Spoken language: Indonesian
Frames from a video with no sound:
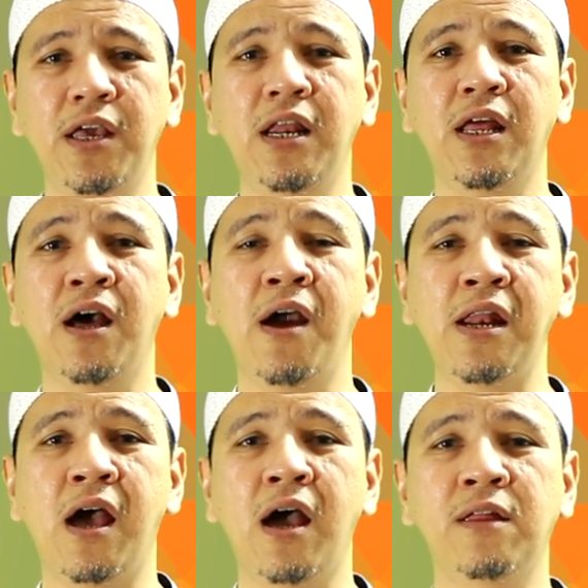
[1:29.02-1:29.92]
ilaha
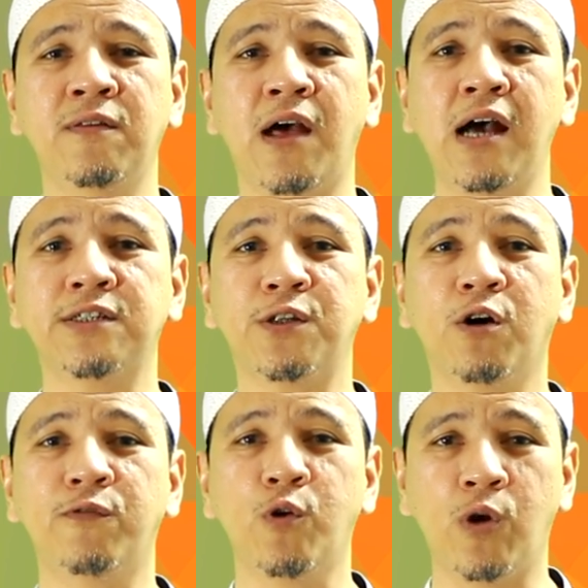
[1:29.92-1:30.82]
illa anta
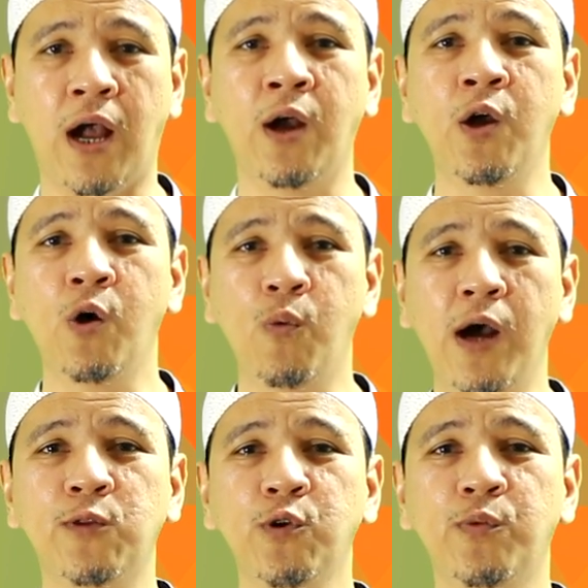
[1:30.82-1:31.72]
astaghfiruka
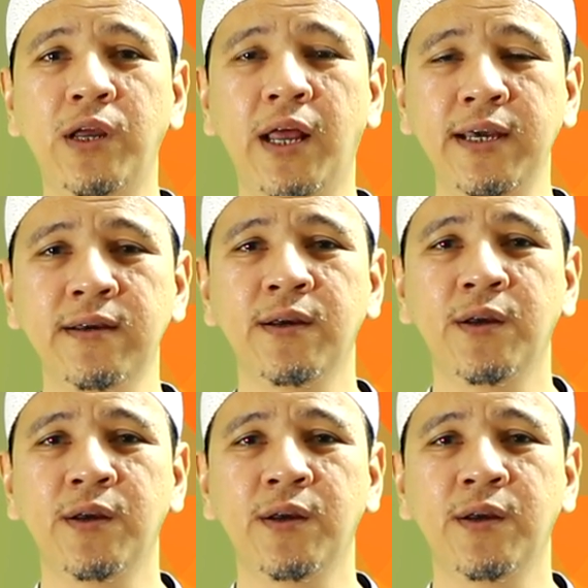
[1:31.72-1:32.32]
wa atubu ilaih.